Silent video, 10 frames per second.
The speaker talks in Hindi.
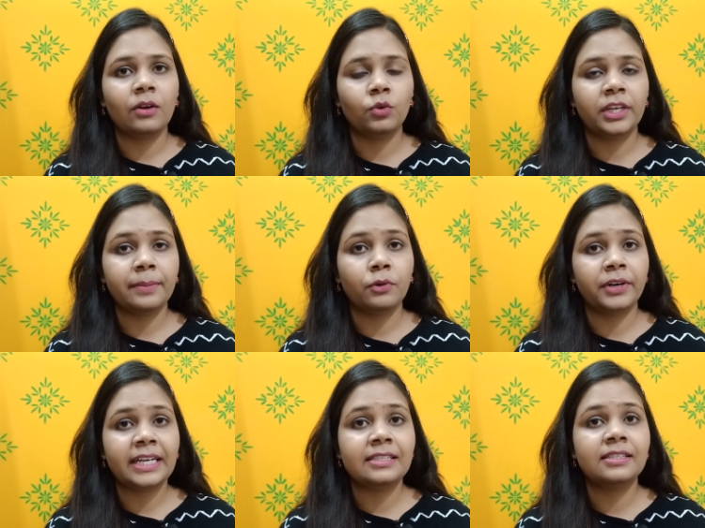उनके
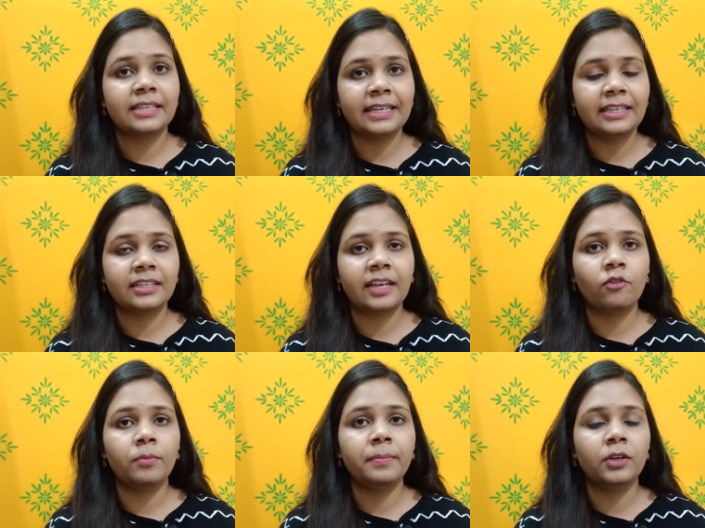प्रोडक्ट्स सेंड करते हैं
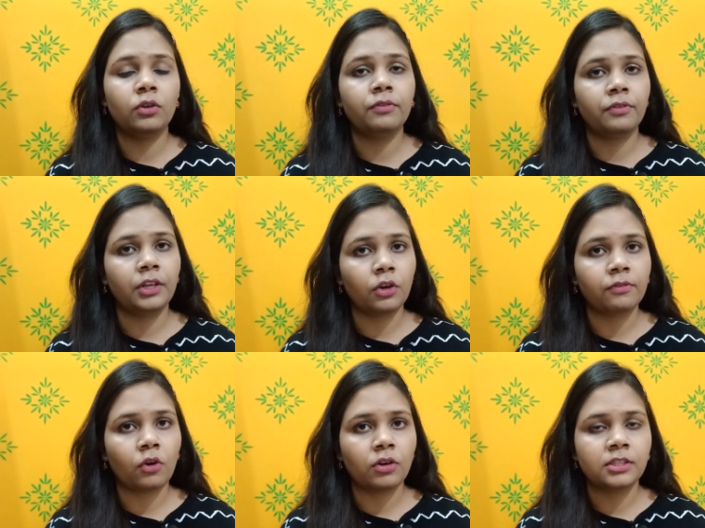वो भी बिल्कुल फ्री ऑफ
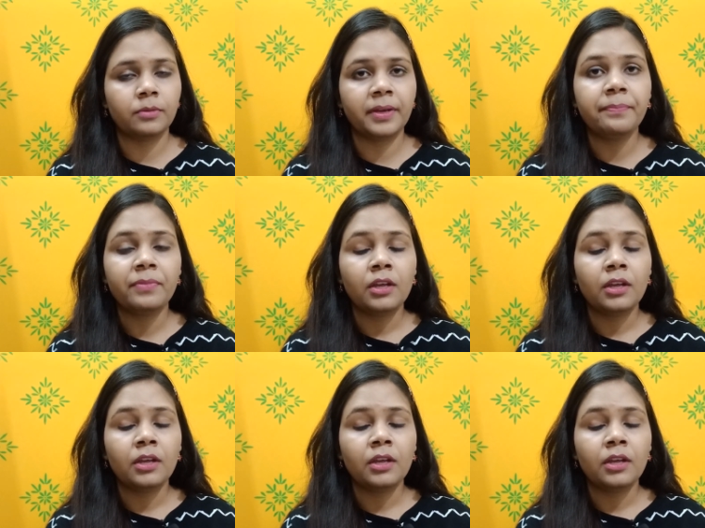कॉस्ट में